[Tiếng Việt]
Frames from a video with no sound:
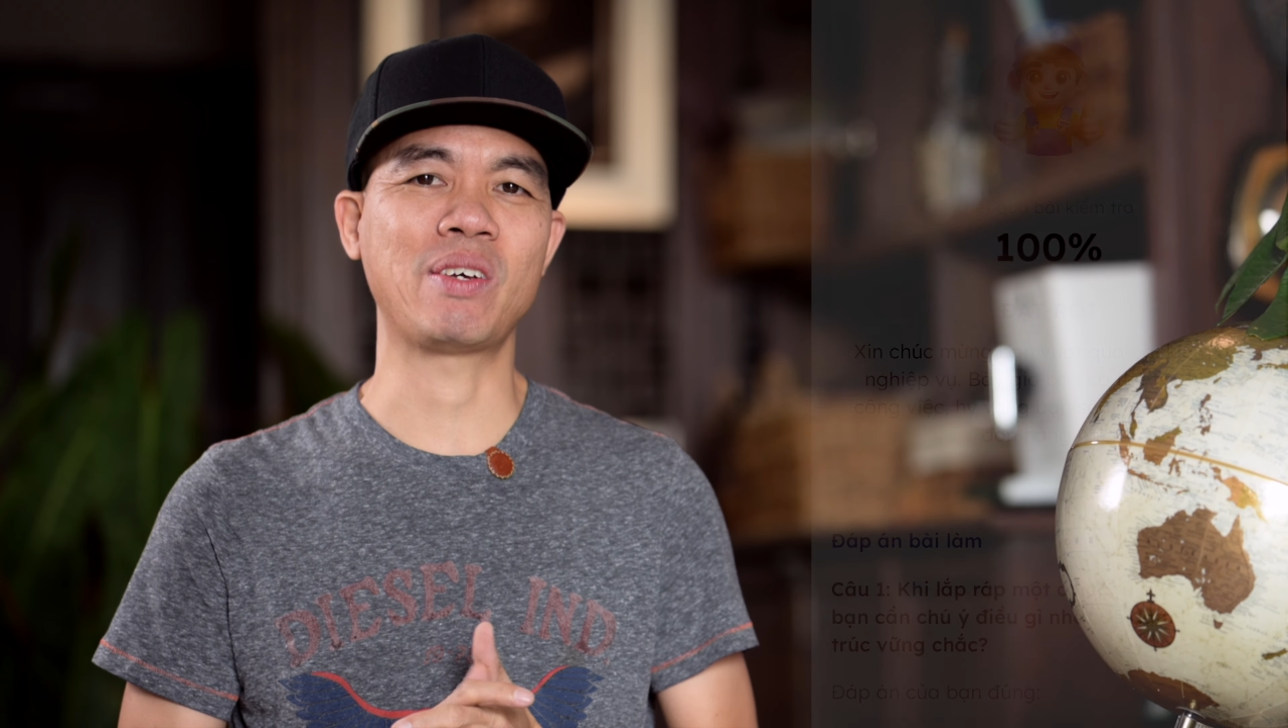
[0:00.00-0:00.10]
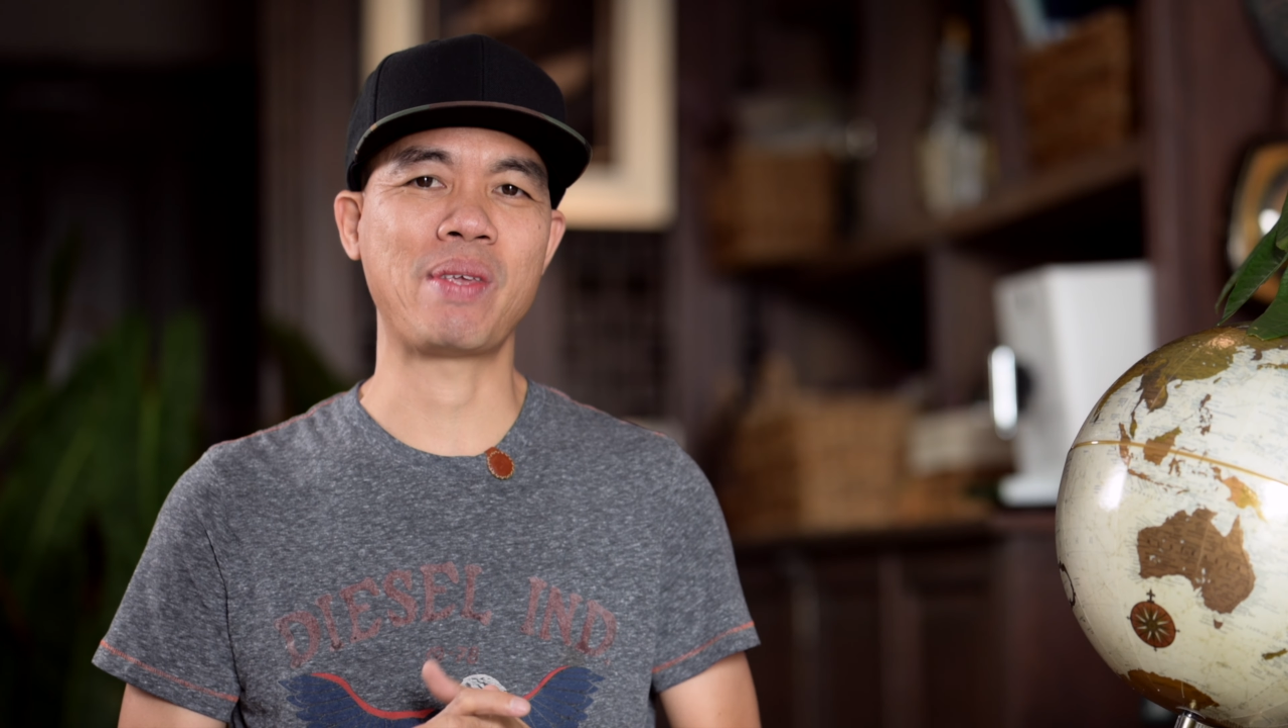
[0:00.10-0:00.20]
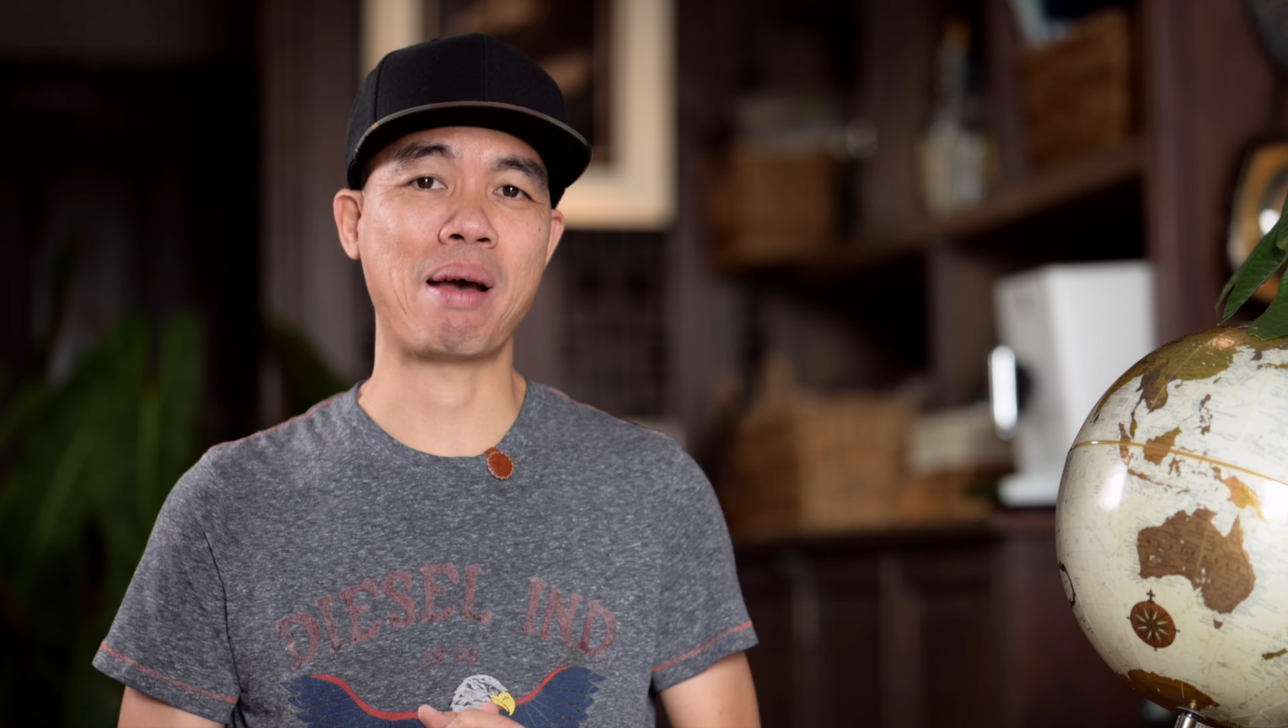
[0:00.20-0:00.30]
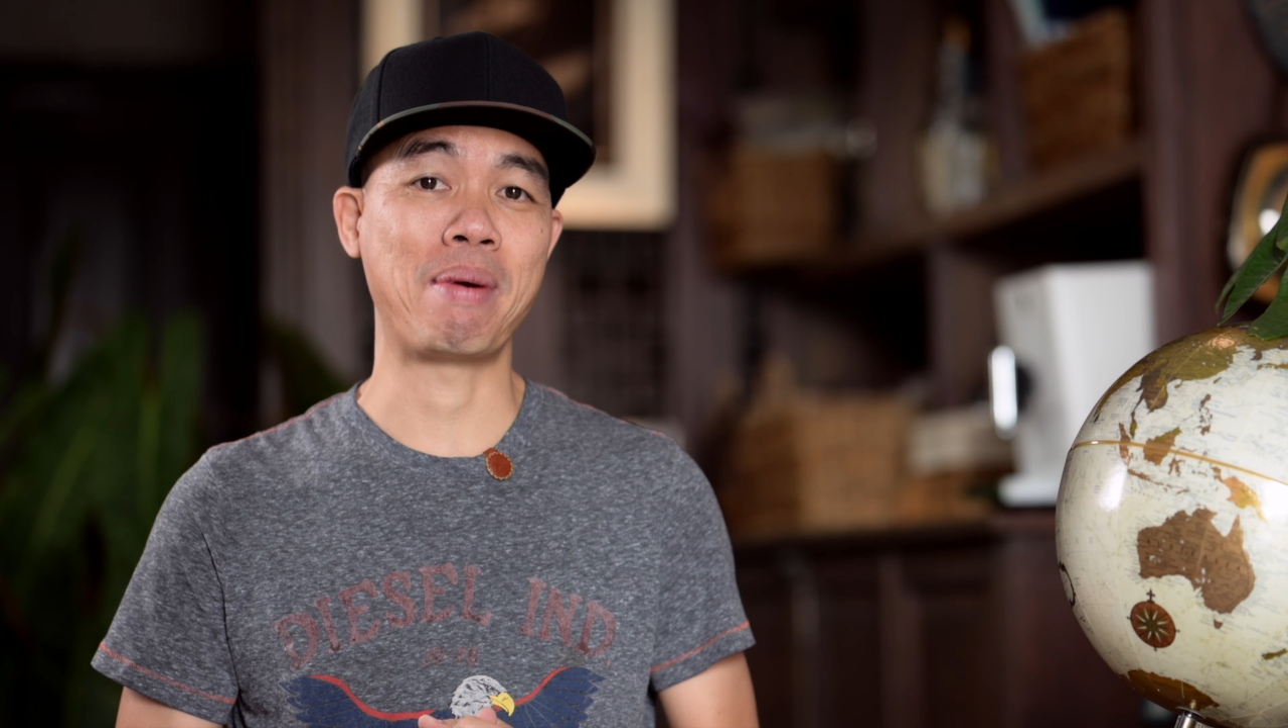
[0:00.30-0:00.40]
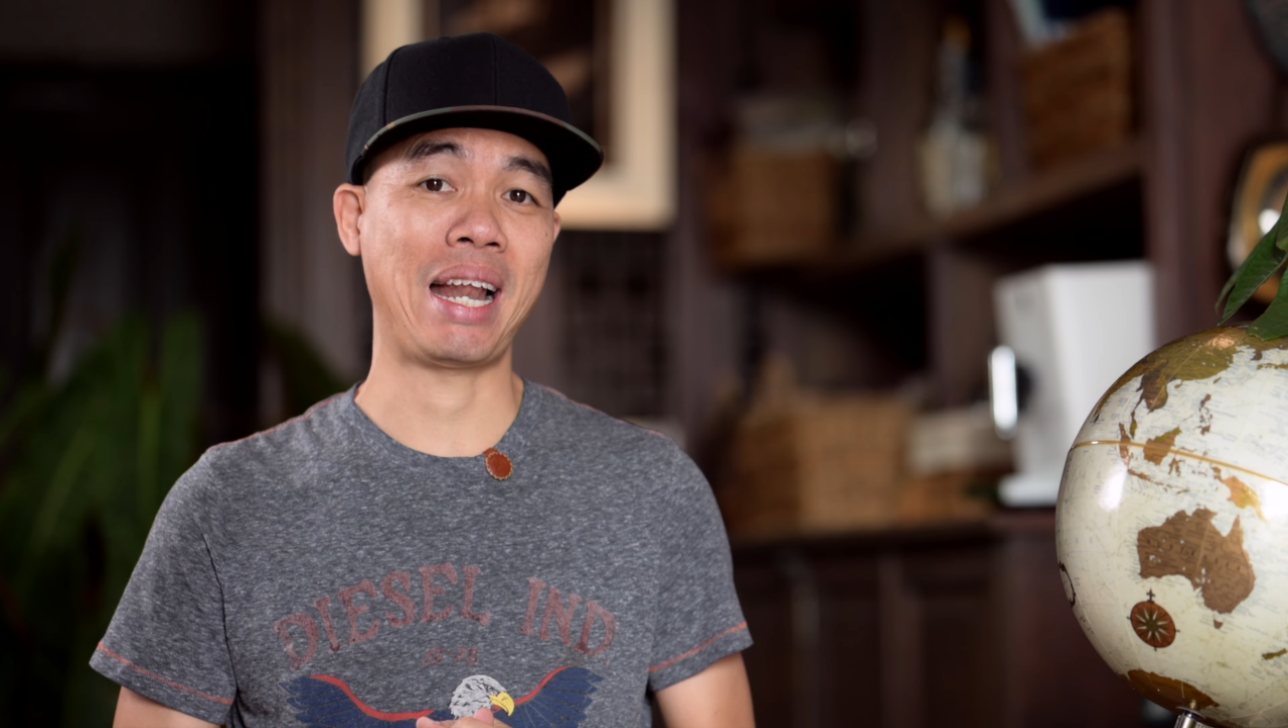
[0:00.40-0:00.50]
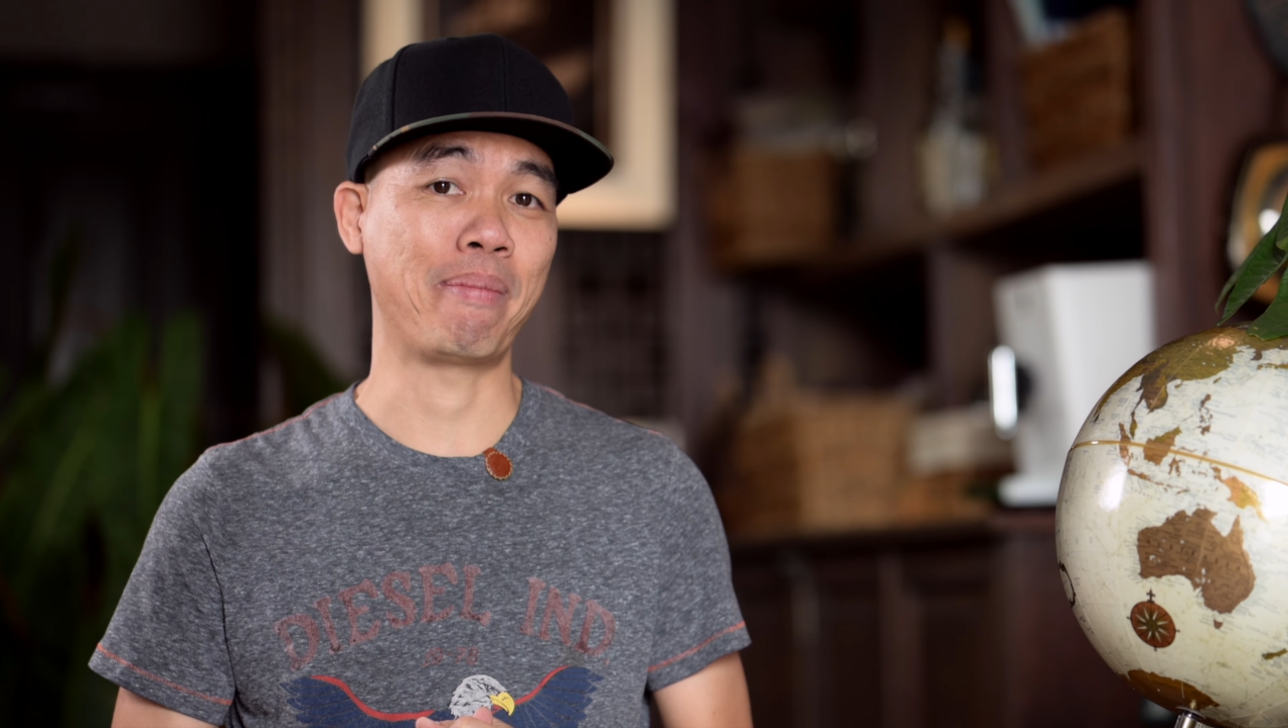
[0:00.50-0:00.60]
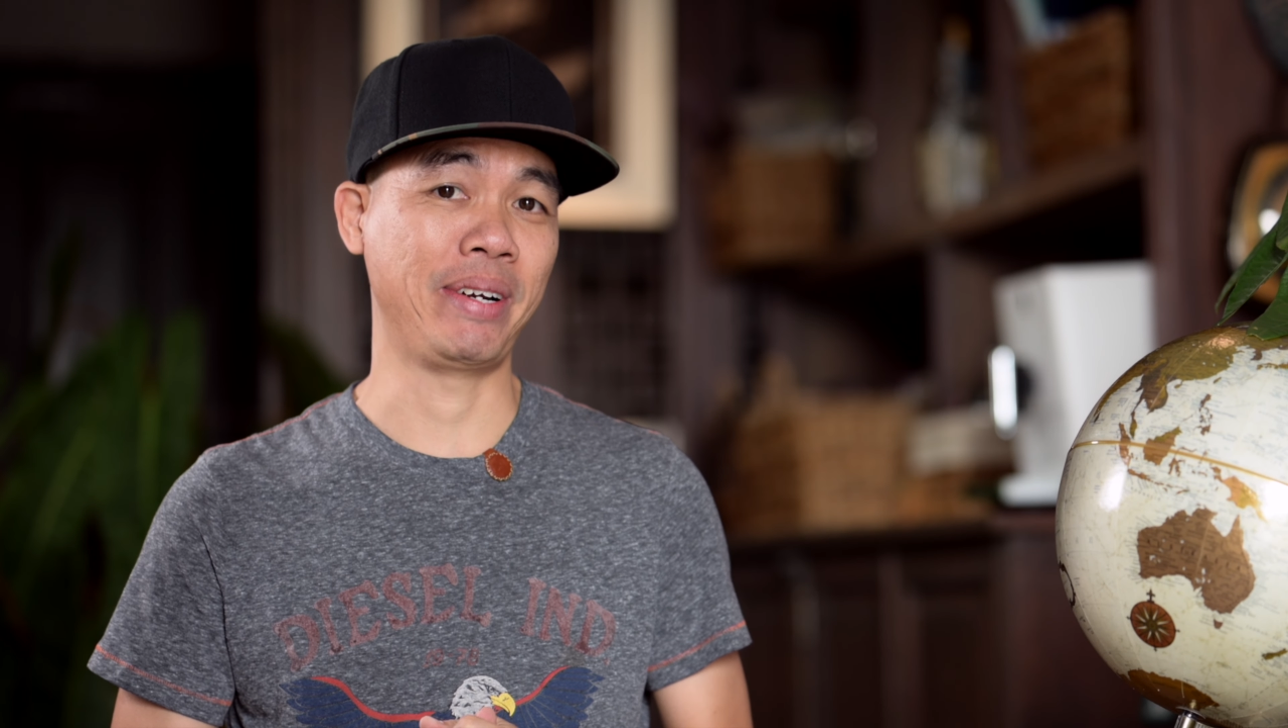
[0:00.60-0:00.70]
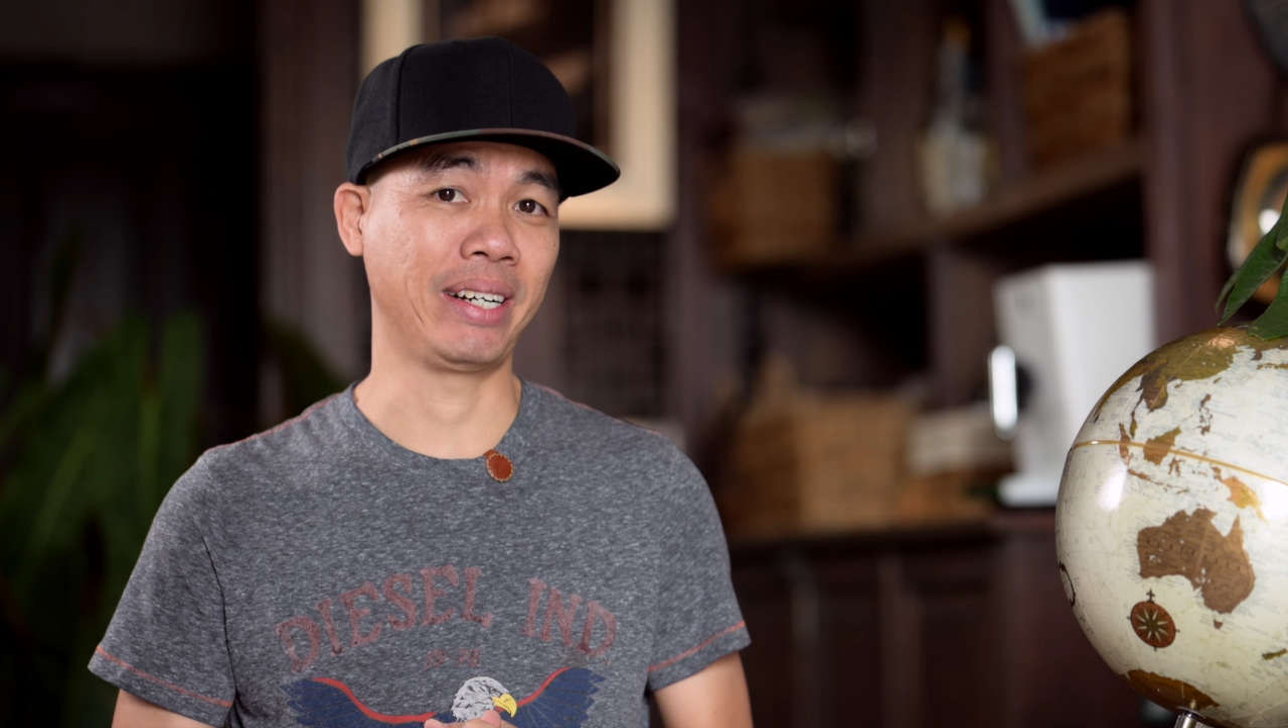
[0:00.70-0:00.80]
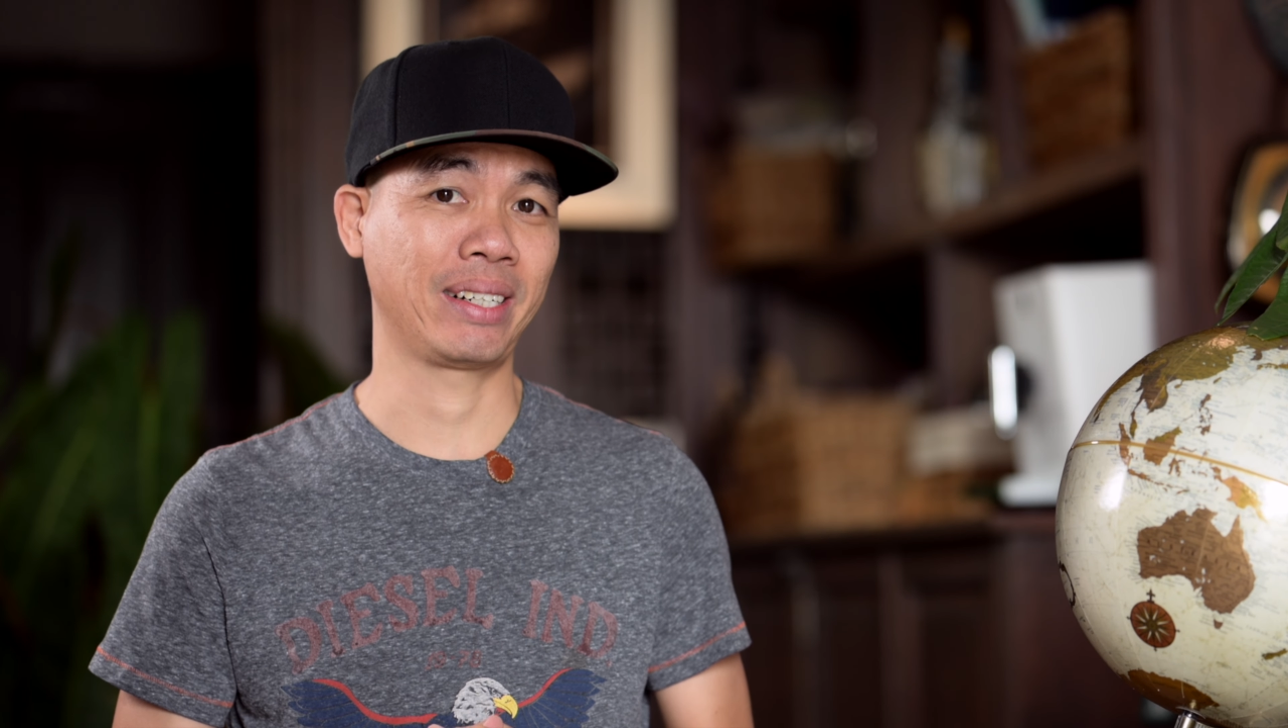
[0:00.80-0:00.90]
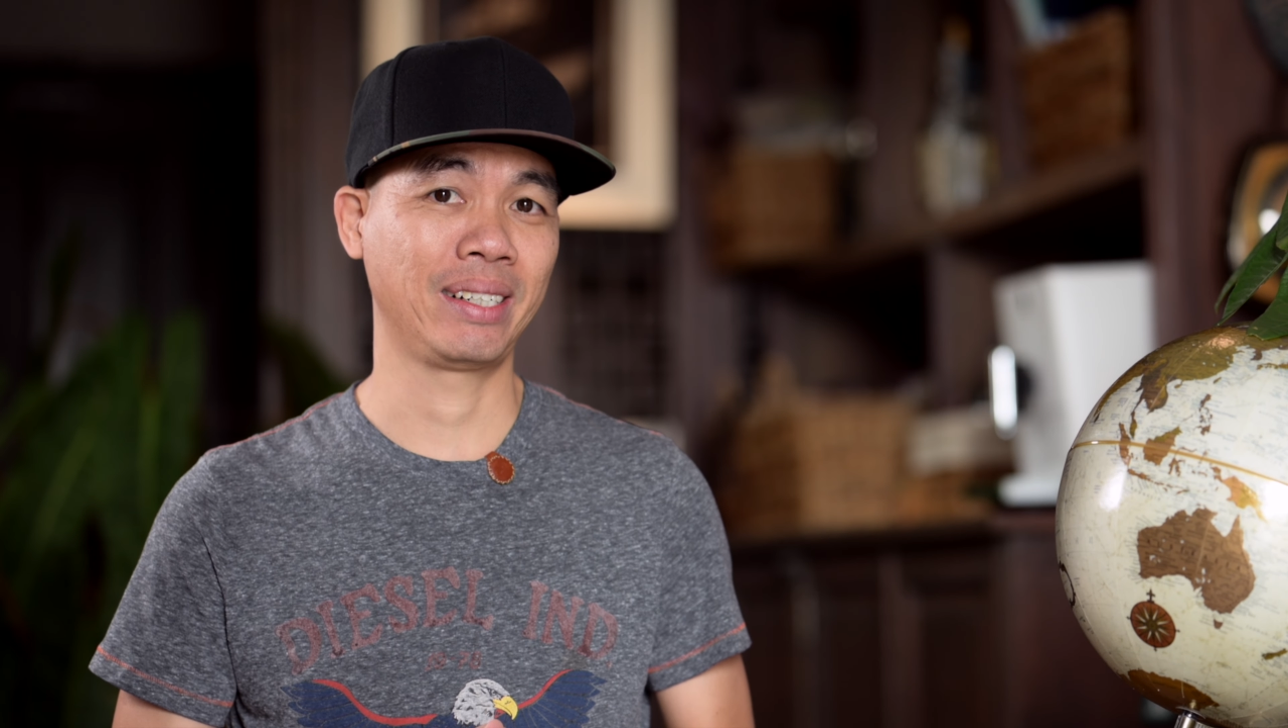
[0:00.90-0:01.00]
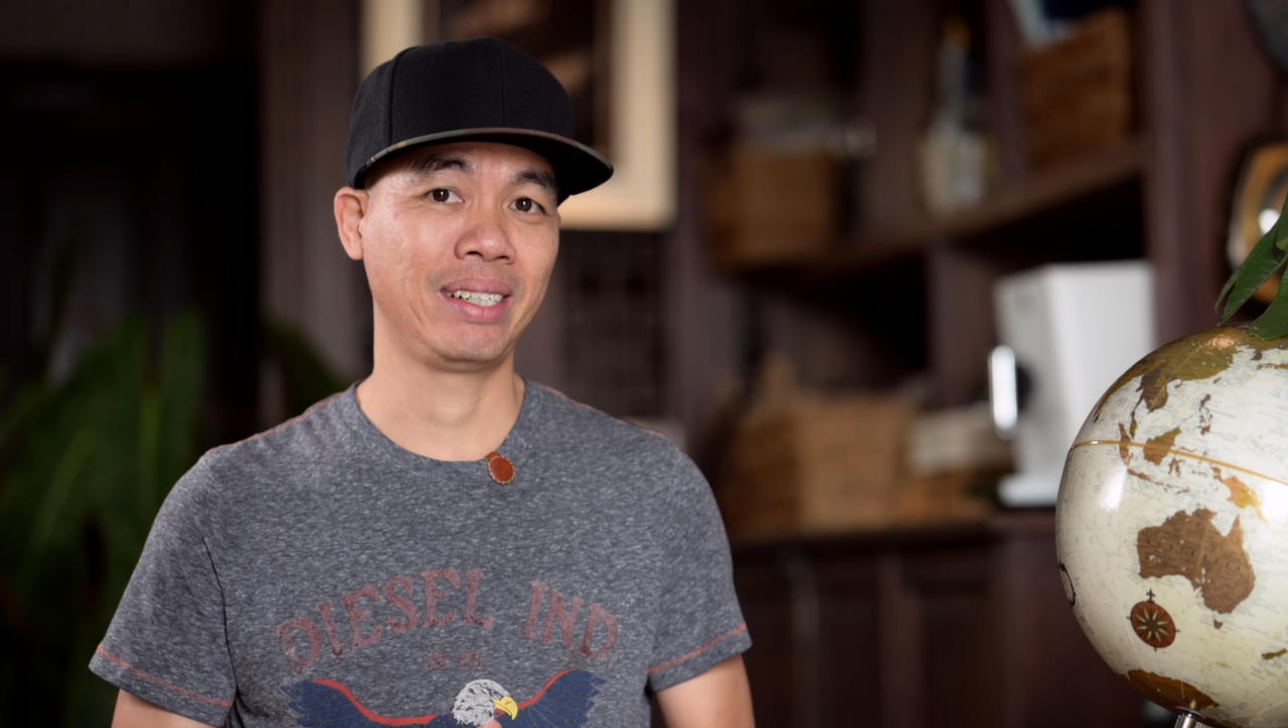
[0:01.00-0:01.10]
trong nhà mình làm được.